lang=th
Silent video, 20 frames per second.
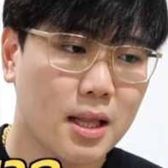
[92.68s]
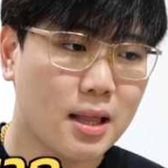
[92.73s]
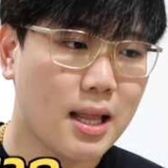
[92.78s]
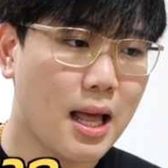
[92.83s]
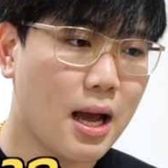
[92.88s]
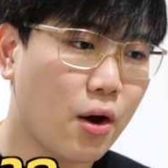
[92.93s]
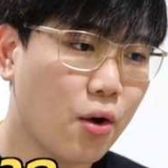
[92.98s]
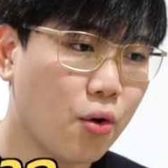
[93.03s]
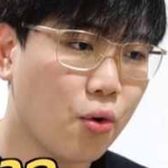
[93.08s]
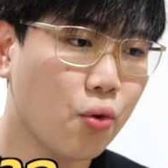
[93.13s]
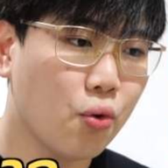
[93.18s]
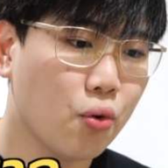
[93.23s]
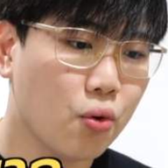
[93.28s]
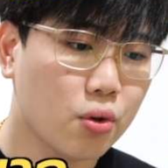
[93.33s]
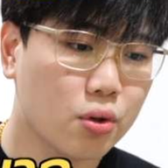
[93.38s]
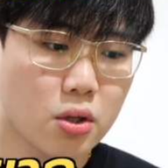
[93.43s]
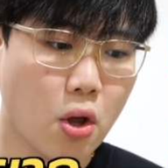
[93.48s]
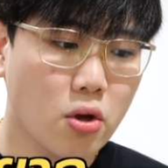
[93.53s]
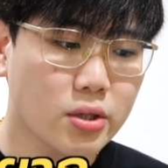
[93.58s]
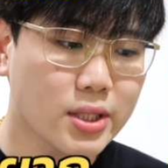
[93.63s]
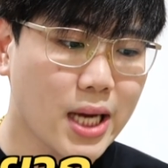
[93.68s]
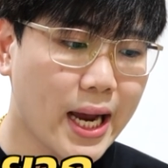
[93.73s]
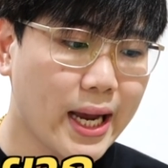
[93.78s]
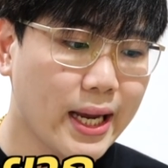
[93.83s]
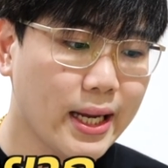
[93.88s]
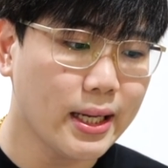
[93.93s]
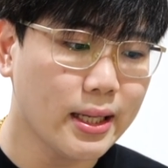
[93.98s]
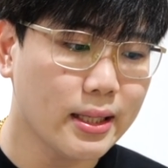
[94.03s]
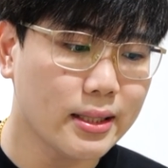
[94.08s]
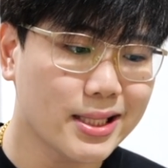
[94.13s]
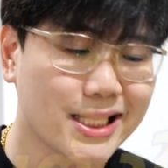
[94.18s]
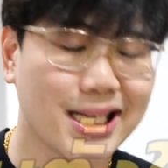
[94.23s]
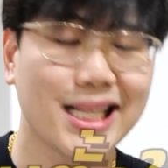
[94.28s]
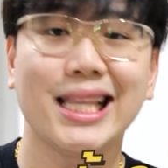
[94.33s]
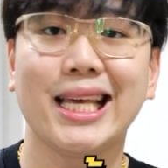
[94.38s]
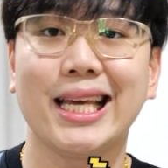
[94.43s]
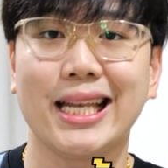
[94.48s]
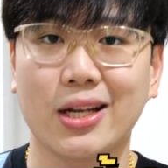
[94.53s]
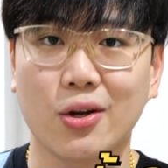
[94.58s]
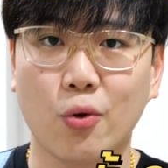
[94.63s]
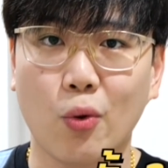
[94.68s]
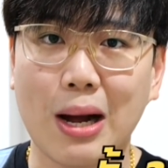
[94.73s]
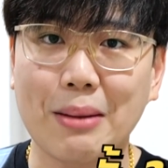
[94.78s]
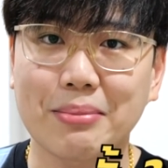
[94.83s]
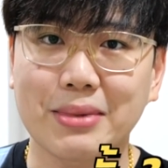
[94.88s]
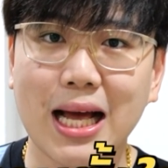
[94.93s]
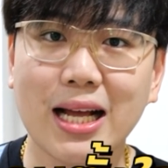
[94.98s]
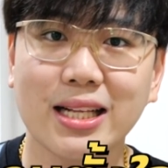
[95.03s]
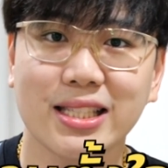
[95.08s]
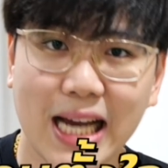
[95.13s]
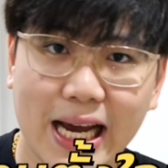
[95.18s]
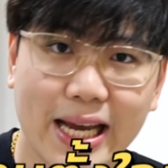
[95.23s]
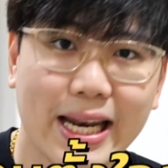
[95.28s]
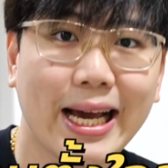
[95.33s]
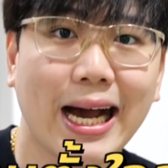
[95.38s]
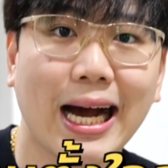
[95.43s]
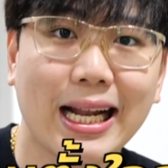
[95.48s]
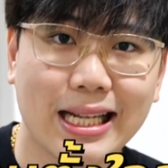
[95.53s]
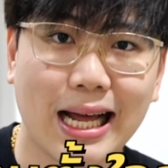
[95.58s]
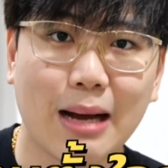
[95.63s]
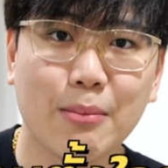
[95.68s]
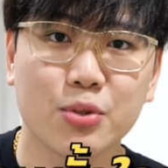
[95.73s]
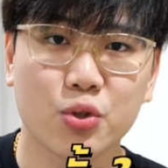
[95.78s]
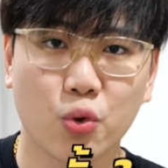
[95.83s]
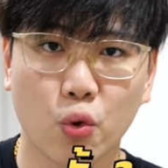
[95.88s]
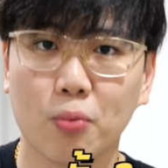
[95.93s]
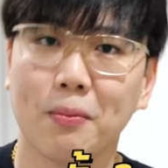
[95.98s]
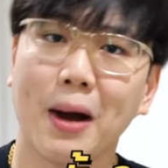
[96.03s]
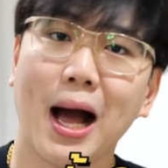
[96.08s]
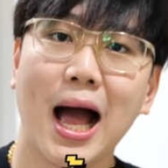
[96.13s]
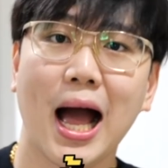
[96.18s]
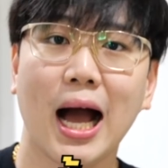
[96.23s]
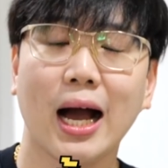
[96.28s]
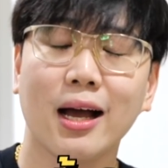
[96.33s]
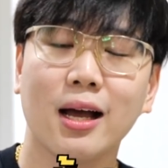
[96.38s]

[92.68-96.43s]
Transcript: แล้วต้องใช้จริตความตั้งใจในการทำสูงมาก